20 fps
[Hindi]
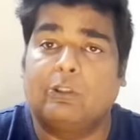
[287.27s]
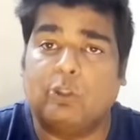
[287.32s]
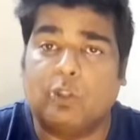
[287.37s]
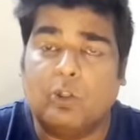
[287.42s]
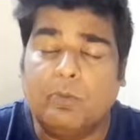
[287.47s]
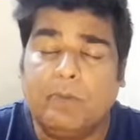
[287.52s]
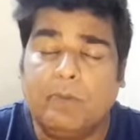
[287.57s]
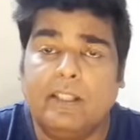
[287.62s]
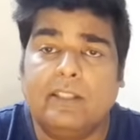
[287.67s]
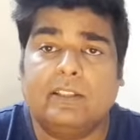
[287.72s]

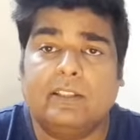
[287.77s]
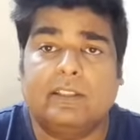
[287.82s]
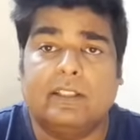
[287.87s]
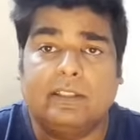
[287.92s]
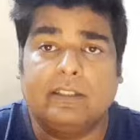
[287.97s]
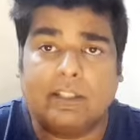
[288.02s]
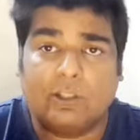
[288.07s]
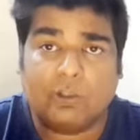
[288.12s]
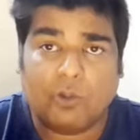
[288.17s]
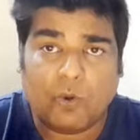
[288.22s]
जो भी
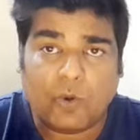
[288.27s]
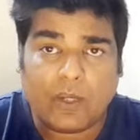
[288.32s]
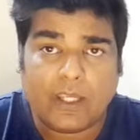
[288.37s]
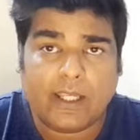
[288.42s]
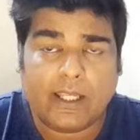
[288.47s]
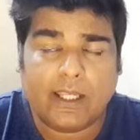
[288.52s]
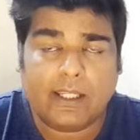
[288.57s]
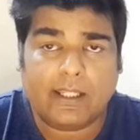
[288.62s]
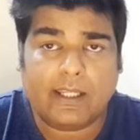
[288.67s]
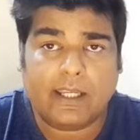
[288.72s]
जितेंद्र गोगी
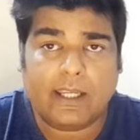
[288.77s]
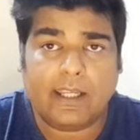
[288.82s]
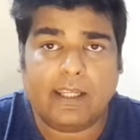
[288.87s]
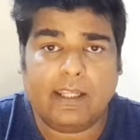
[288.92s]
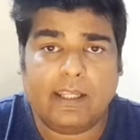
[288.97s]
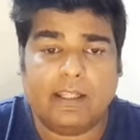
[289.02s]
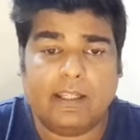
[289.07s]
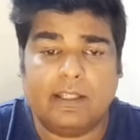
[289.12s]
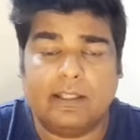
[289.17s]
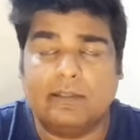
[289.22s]
गैंग के
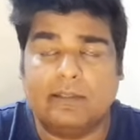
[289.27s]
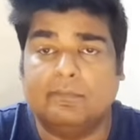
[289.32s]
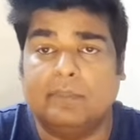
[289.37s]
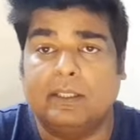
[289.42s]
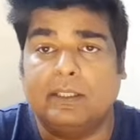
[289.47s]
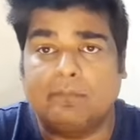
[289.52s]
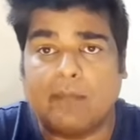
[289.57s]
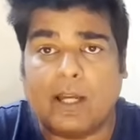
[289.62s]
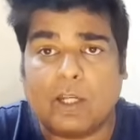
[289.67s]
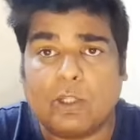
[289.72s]

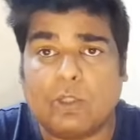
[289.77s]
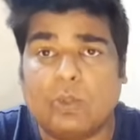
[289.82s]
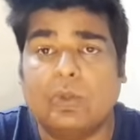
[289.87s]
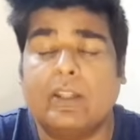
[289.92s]
बदमाशों